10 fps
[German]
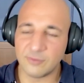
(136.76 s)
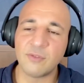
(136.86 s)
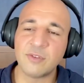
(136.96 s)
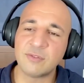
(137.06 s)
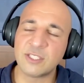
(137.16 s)

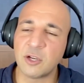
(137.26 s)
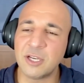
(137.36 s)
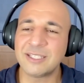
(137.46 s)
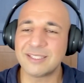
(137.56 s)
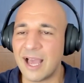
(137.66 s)
Wie, wie soll
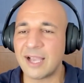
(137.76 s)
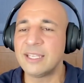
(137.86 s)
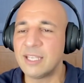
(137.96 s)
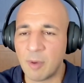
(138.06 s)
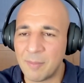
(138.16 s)
ich sagen,
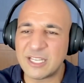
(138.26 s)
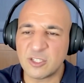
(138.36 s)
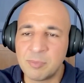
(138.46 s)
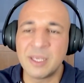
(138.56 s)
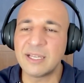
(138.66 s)
hier, im Moment, das
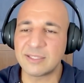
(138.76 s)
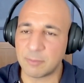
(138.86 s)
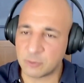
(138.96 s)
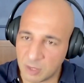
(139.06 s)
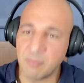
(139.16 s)
Bild, das ihr
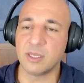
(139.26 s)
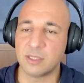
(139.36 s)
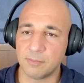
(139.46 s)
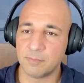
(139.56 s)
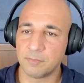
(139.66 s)
habt, stimmt nicht.